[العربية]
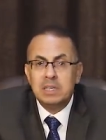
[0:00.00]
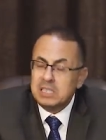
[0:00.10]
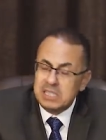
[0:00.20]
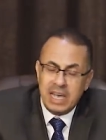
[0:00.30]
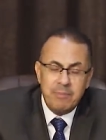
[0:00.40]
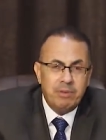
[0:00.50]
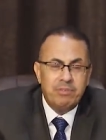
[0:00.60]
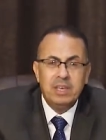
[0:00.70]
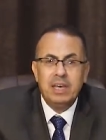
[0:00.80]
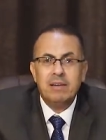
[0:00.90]
يتسامح
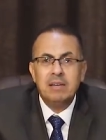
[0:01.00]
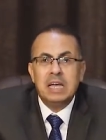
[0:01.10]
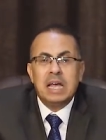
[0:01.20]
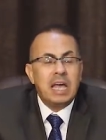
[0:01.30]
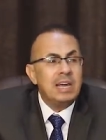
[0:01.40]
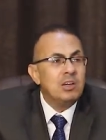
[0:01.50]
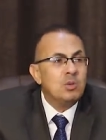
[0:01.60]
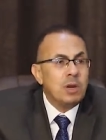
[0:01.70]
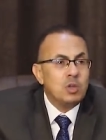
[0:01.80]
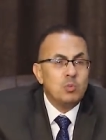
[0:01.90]
فيها خلي
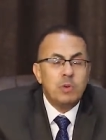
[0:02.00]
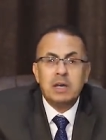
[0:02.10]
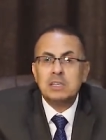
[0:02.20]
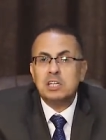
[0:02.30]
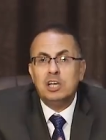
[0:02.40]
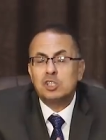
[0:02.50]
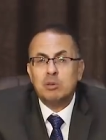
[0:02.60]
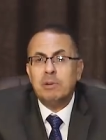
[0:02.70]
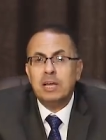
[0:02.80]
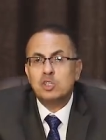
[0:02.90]
ان مراته صحي
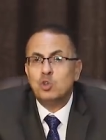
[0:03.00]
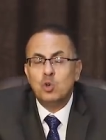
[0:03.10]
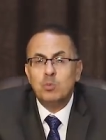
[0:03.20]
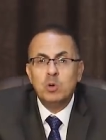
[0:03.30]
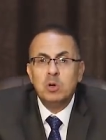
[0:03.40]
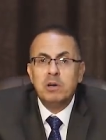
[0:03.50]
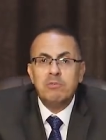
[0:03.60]
الصبح ما هدومه